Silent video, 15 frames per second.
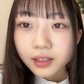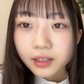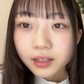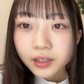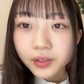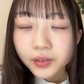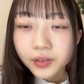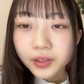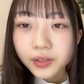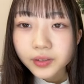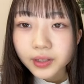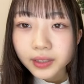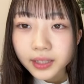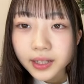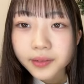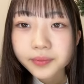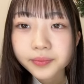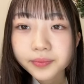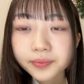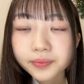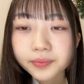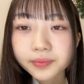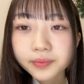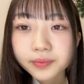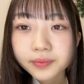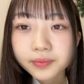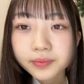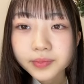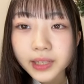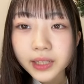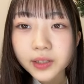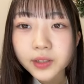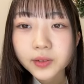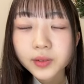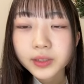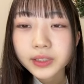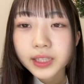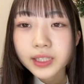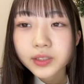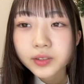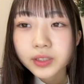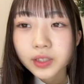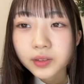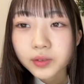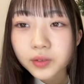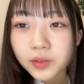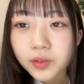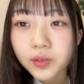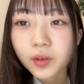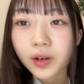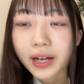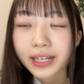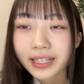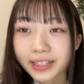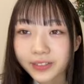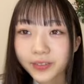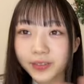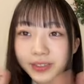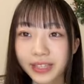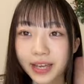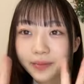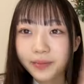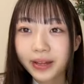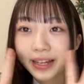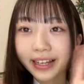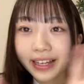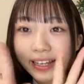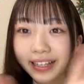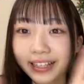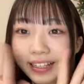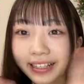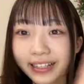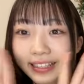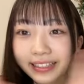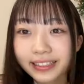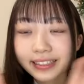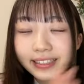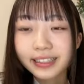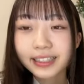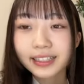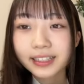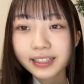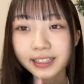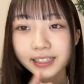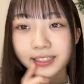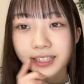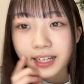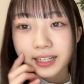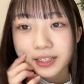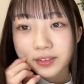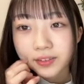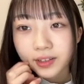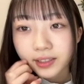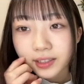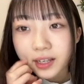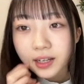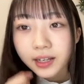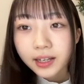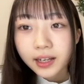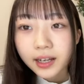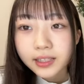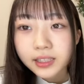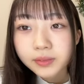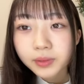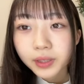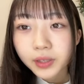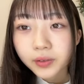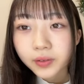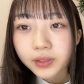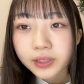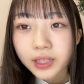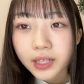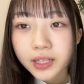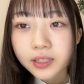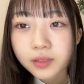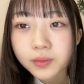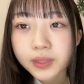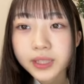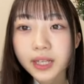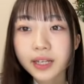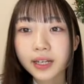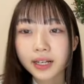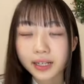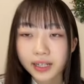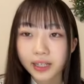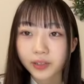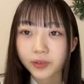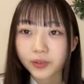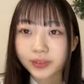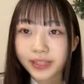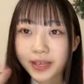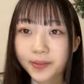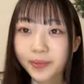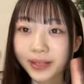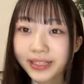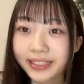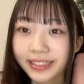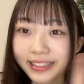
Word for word: 用意の方野球をしていそうな男の子ありがとうございます3位の方鉢巻きをしたネズミさんありがとうございます